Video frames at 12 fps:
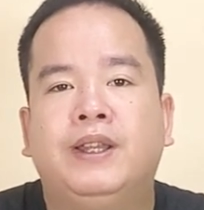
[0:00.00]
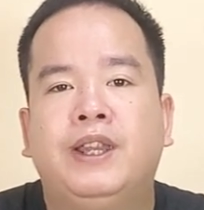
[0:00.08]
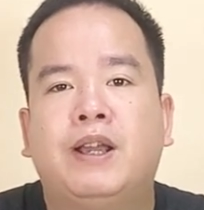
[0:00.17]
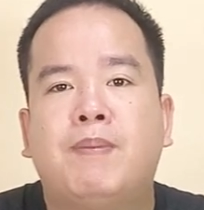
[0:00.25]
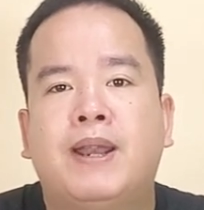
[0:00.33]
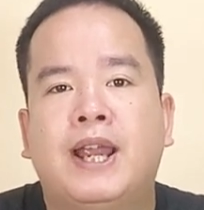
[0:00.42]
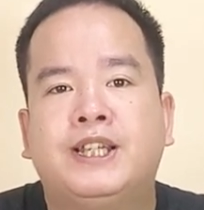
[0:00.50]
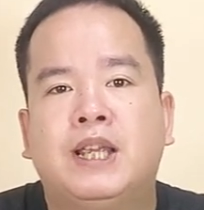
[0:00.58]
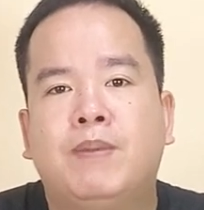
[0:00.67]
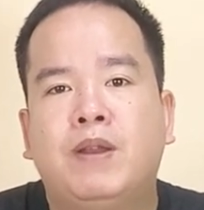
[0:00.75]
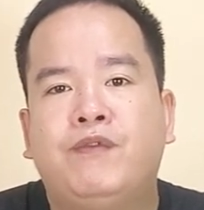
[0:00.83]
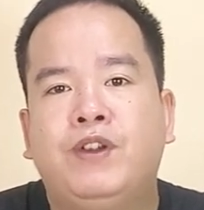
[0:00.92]
Thì các bạn hãy
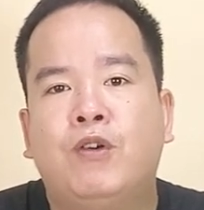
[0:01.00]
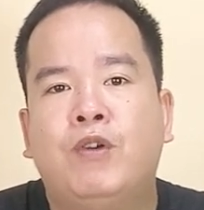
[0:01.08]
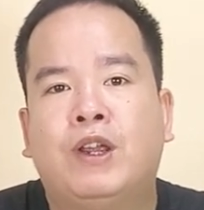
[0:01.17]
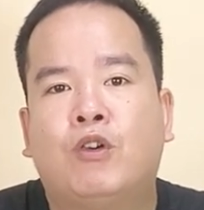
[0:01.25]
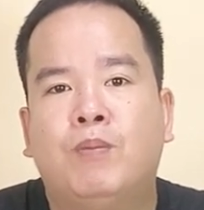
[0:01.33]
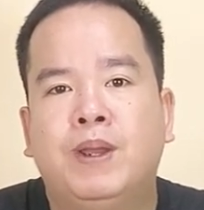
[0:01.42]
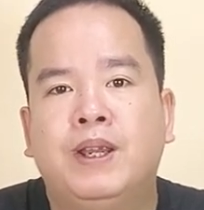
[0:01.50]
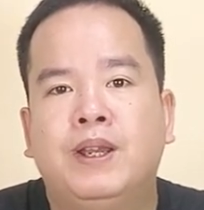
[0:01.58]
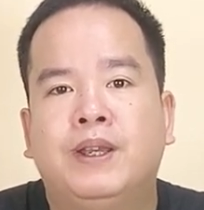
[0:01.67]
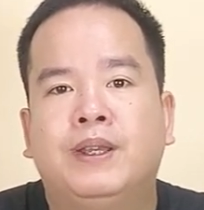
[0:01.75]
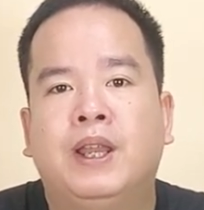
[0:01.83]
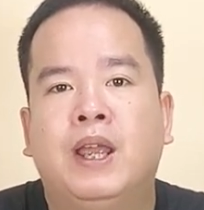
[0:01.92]
xem hết video này của
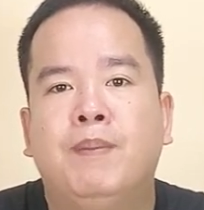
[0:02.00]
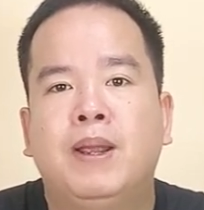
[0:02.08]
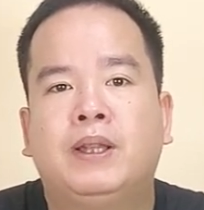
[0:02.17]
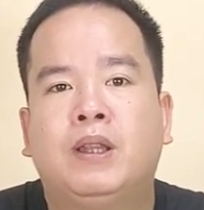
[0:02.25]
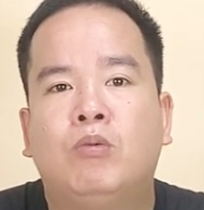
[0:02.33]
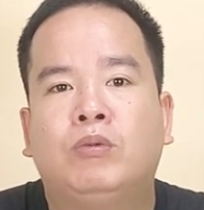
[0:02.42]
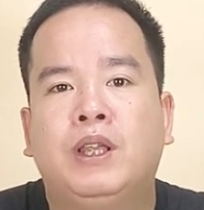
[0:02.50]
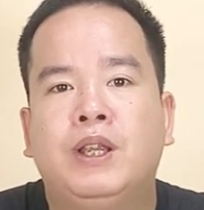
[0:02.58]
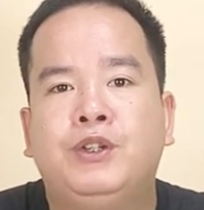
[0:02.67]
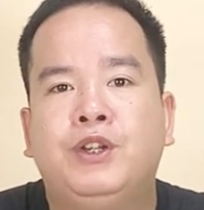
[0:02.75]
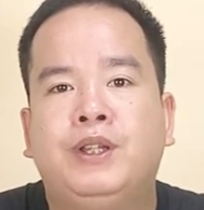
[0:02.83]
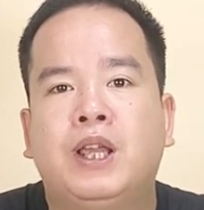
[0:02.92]
mình để biết thông
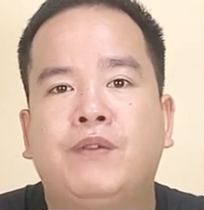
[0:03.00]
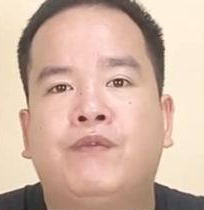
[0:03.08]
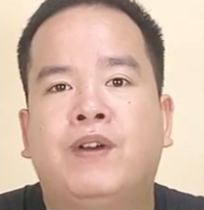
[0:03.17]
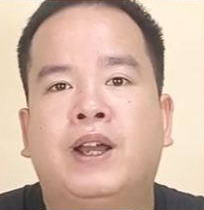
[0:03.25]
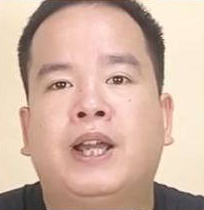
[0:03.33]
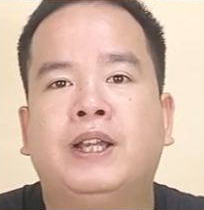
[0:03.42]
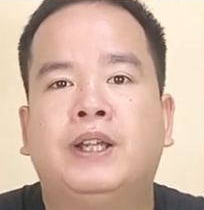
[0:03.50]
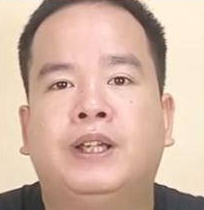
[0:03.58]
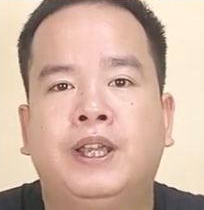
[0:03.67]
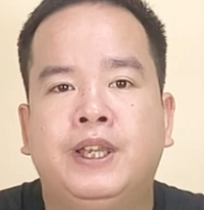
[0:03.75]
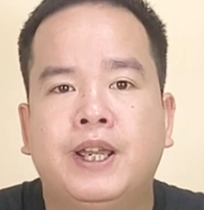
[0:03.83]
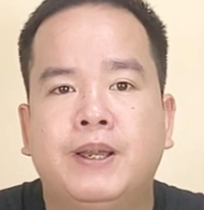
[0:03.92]
tin chi tiết và cách đăng
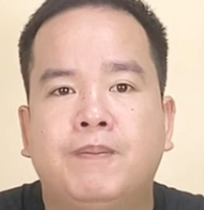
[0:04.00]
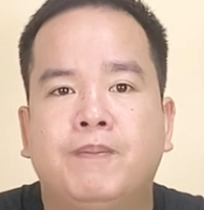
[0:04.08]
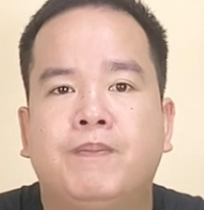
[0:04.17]
ký nhé.